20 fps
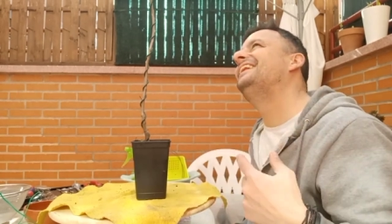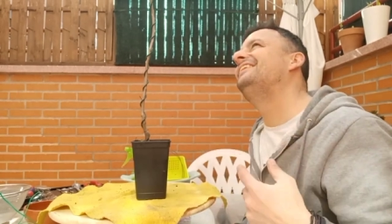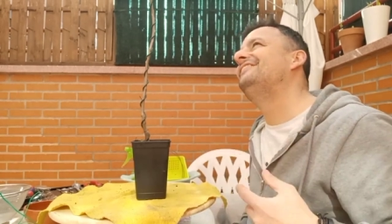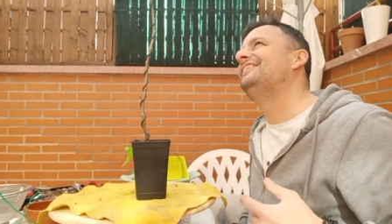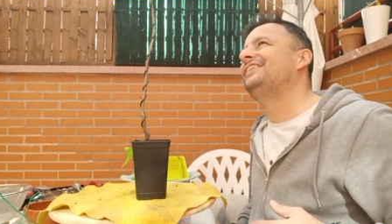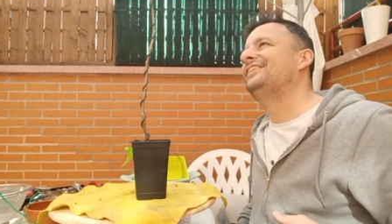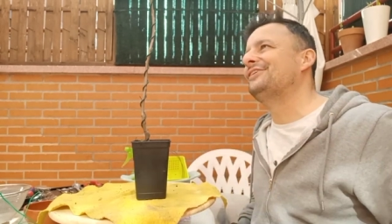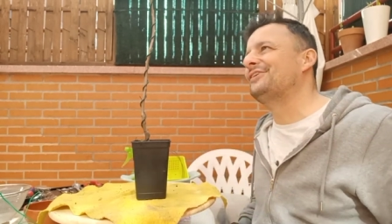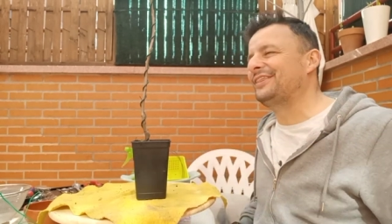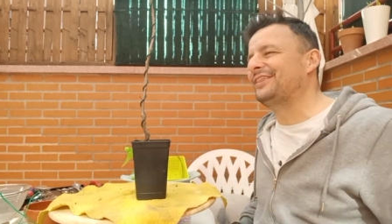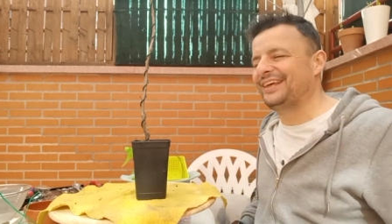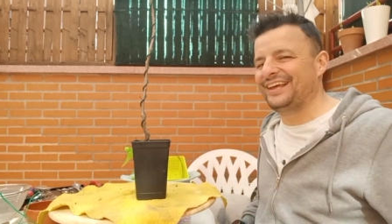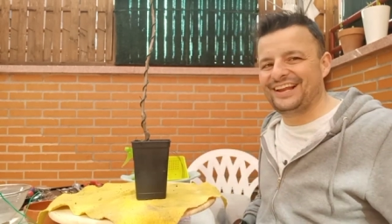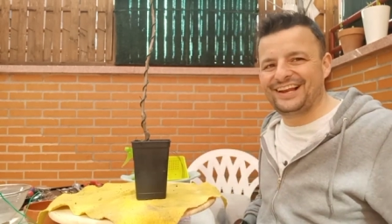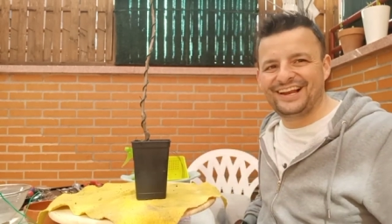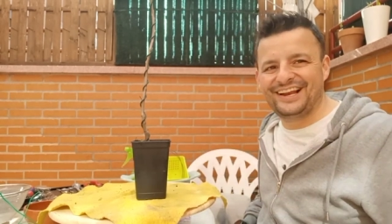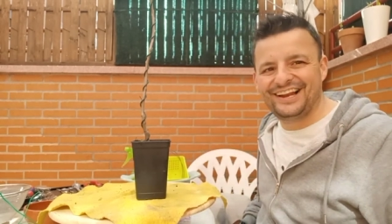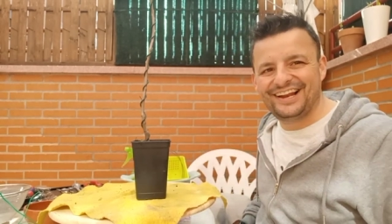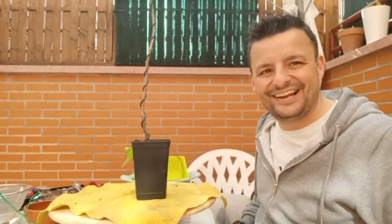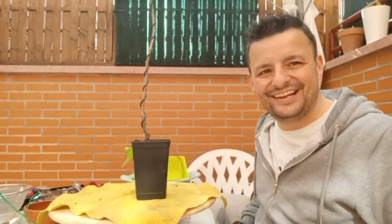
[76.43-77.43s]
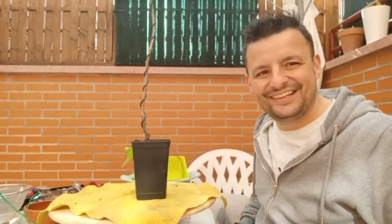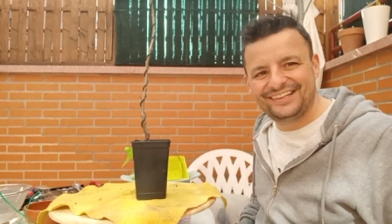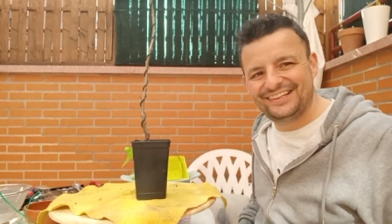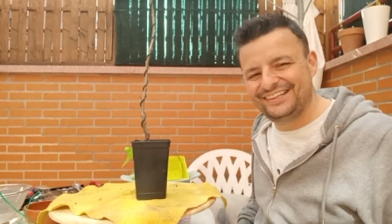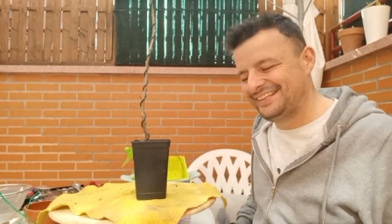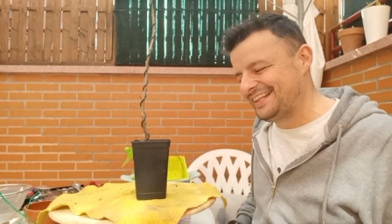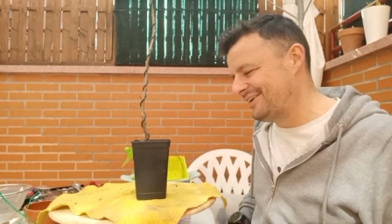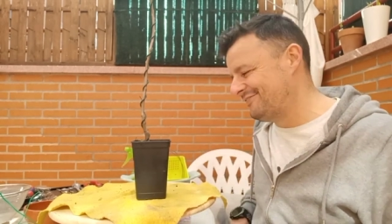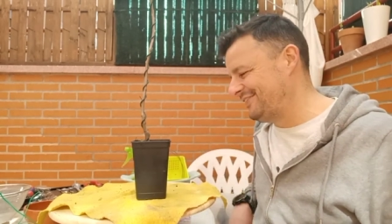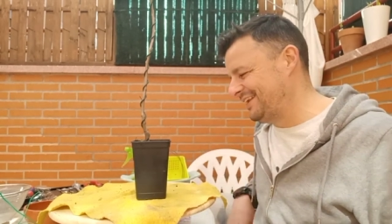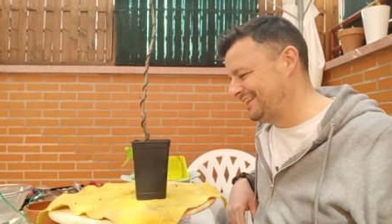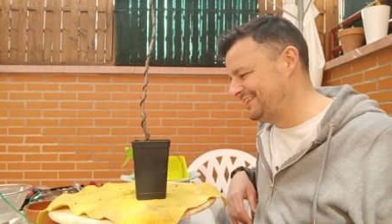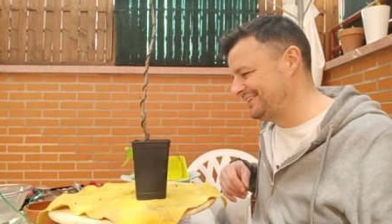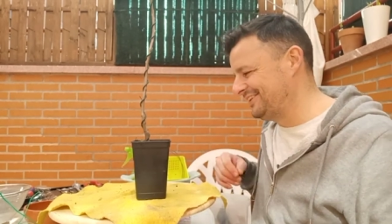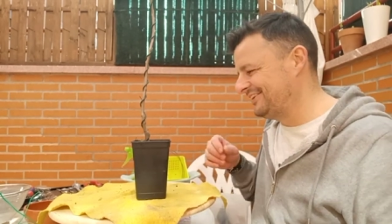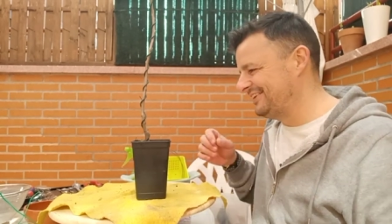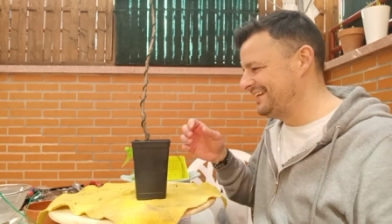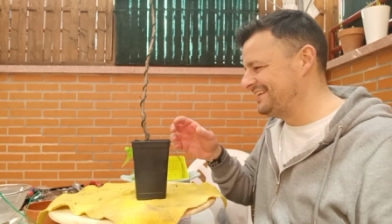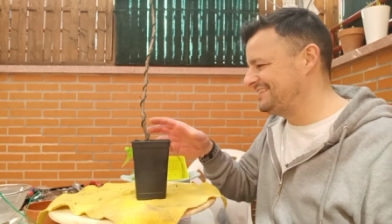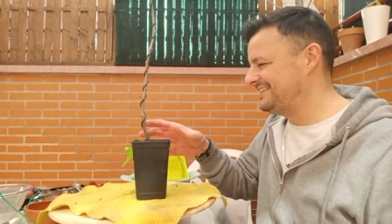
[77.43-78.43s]
vídeo del, del,
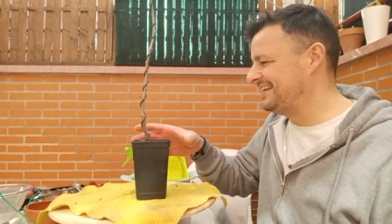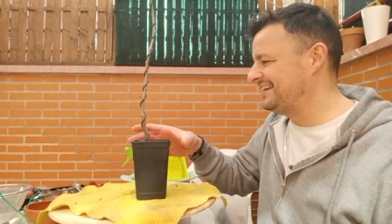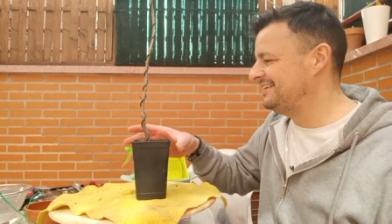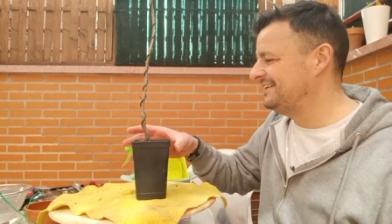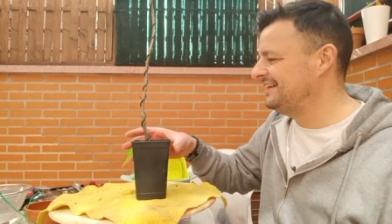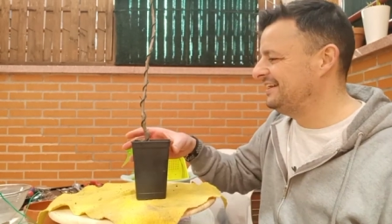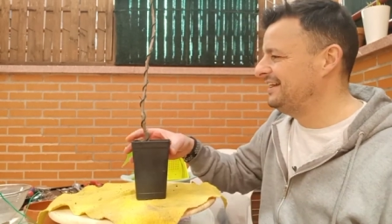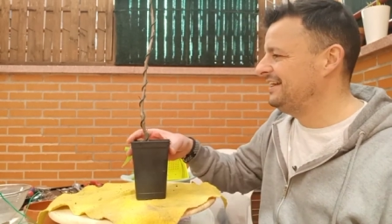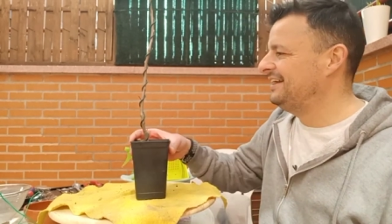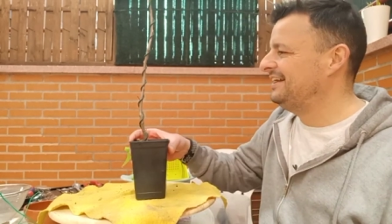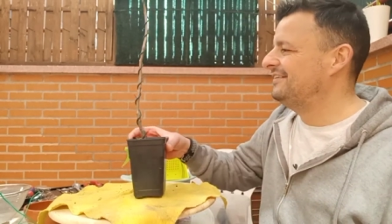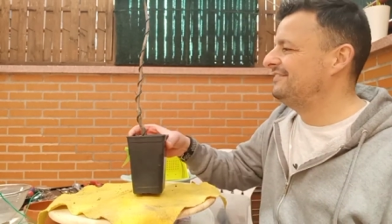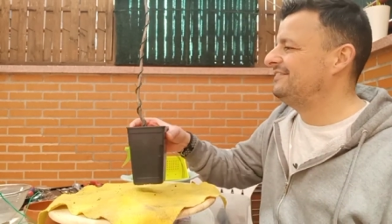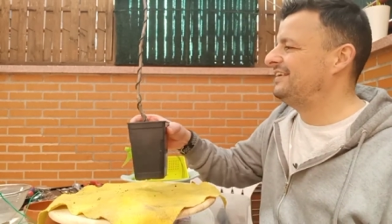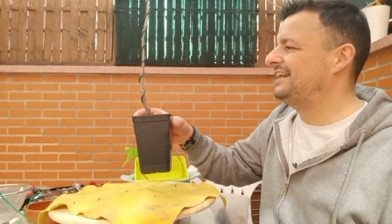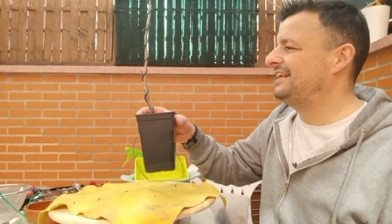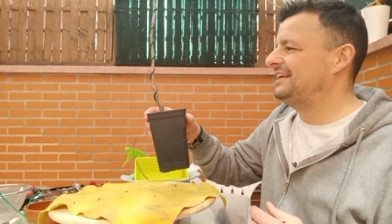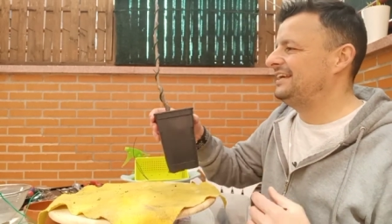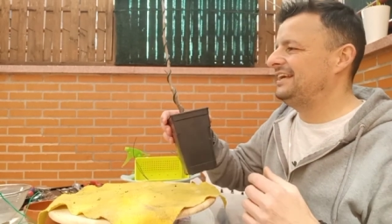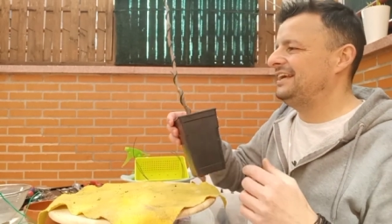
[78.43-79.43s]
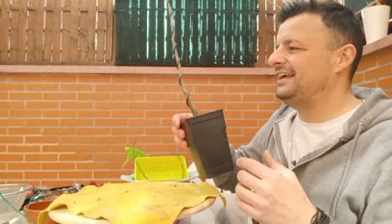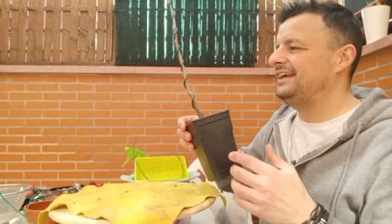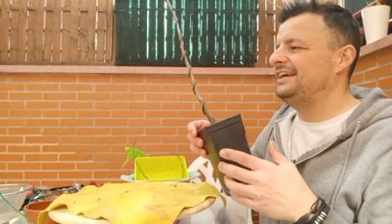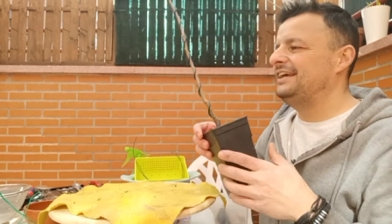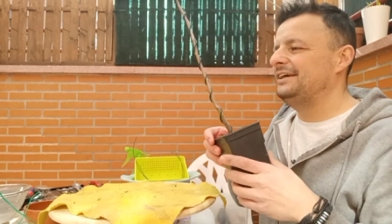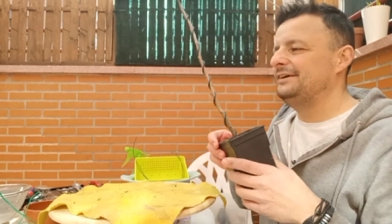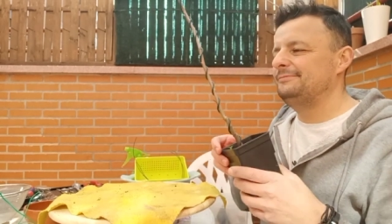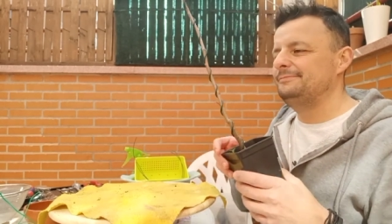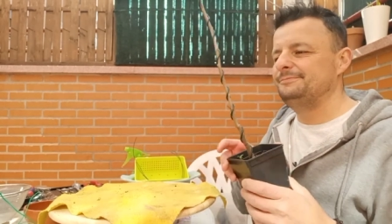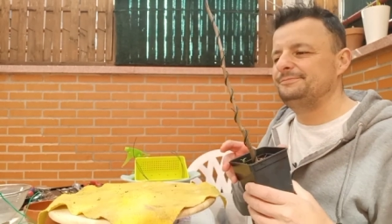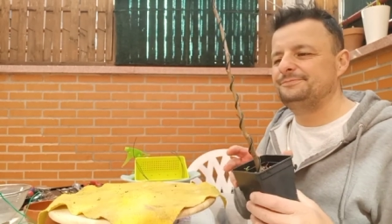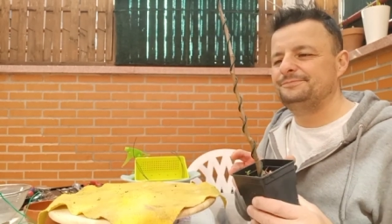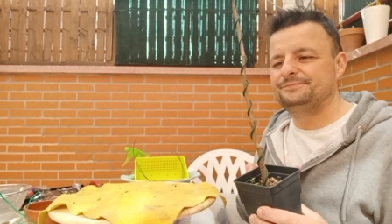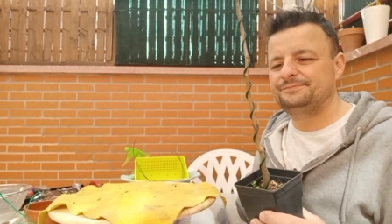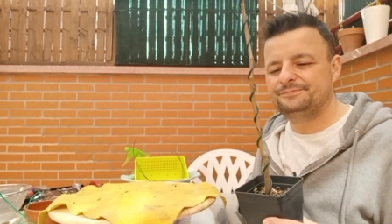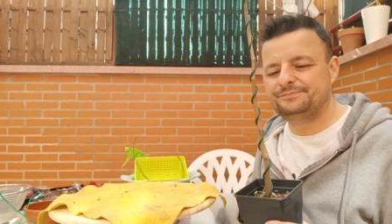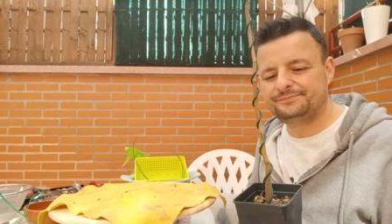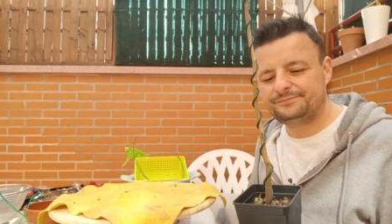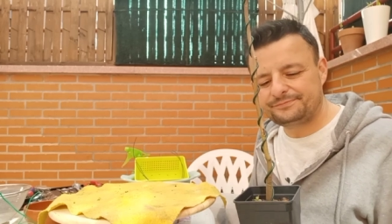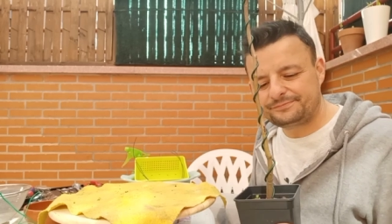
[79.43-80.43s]
plantón este. ¿Vale?
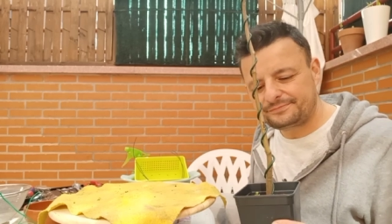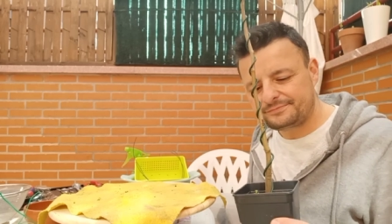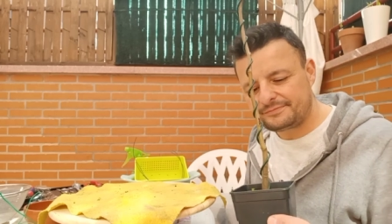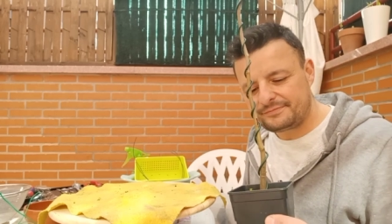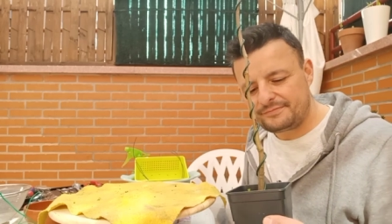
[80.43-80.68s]
Em,